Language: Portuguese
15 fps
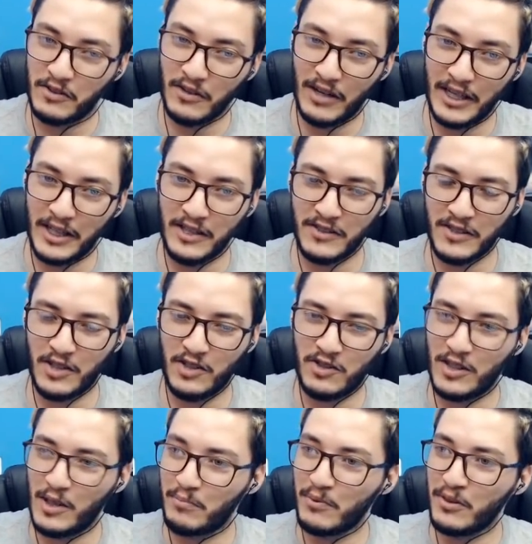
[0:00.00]
digo aí, se a
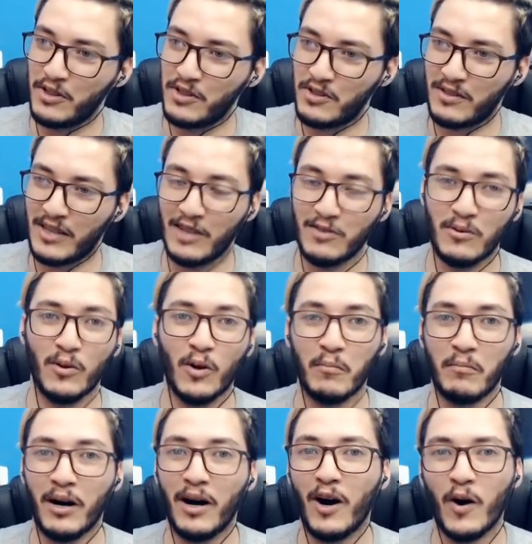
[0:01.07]
gente depois traz o
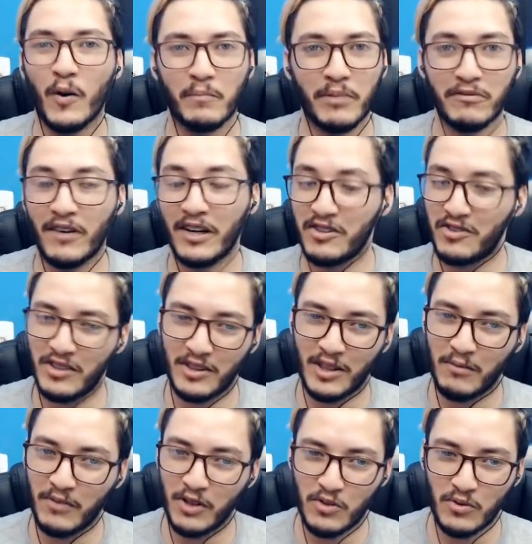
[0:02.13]
Lobão pra fazer
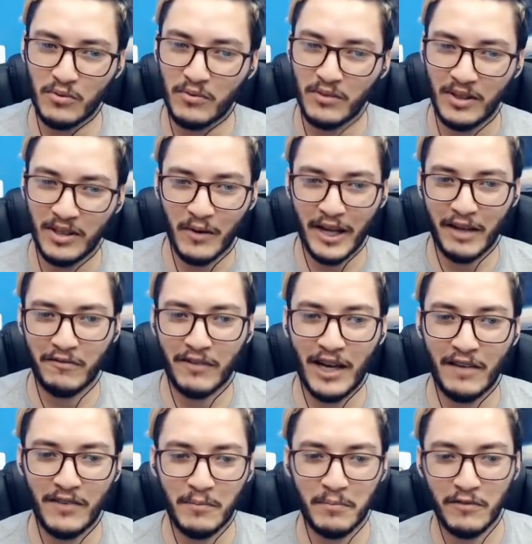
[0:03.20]
talvez um, um
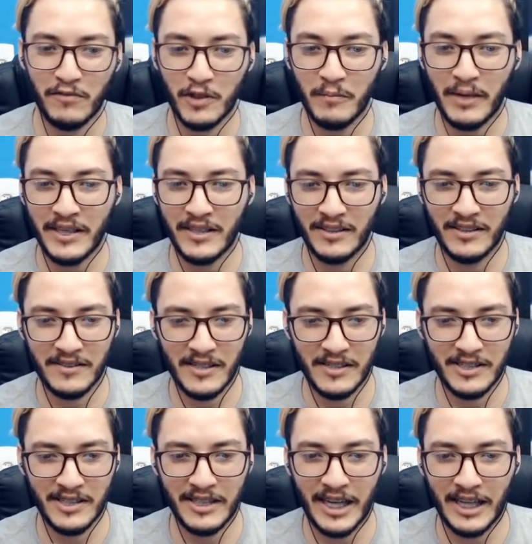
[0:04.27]
revive aí pra ver como é que anda
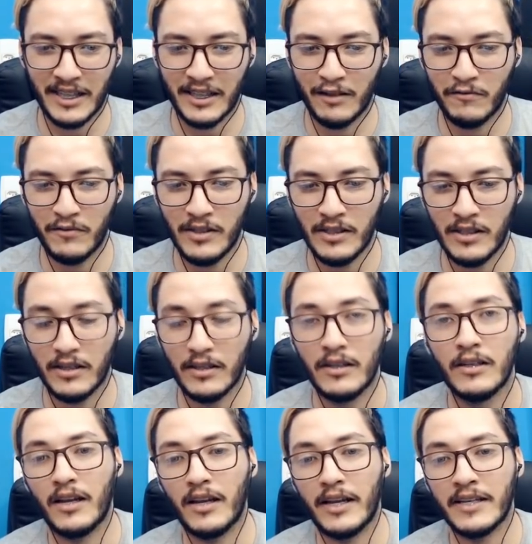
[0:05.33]
essa janqueada da vida.
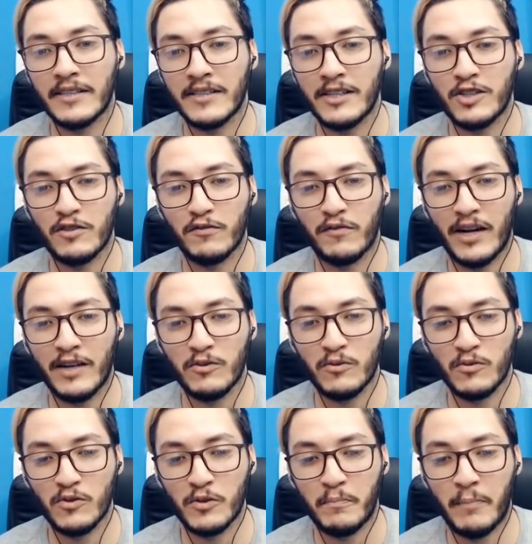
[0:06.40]
É, se a gente
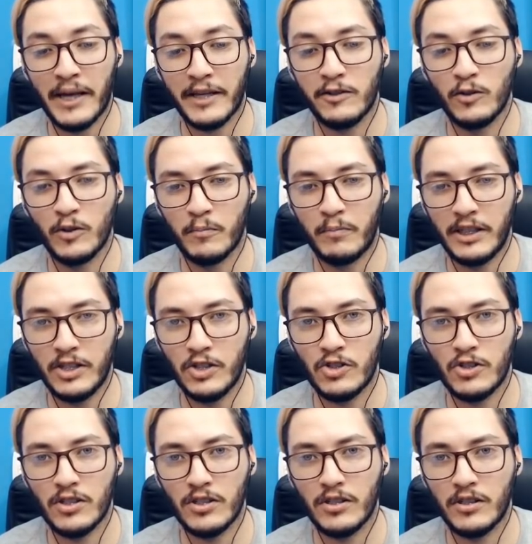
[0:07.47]
faz uns pack opening
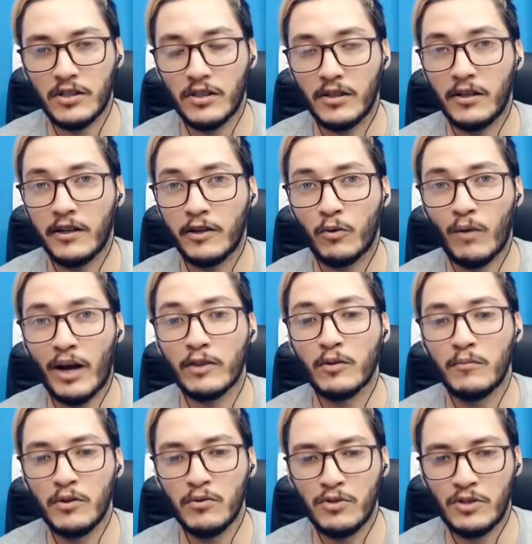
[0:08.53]
de
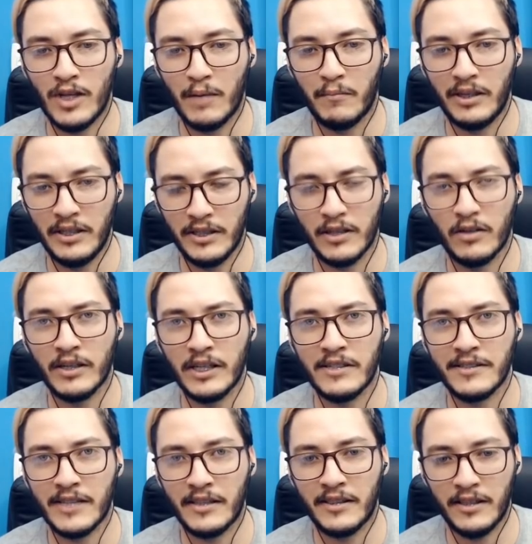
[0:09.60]
4 mil gemas ali, que é o que a
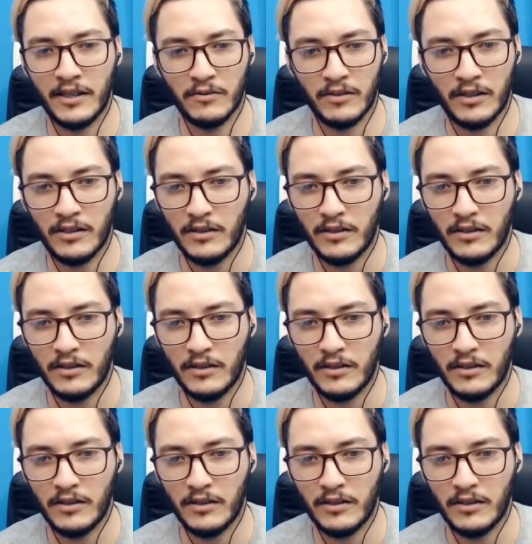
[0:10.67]
gente tá tendo,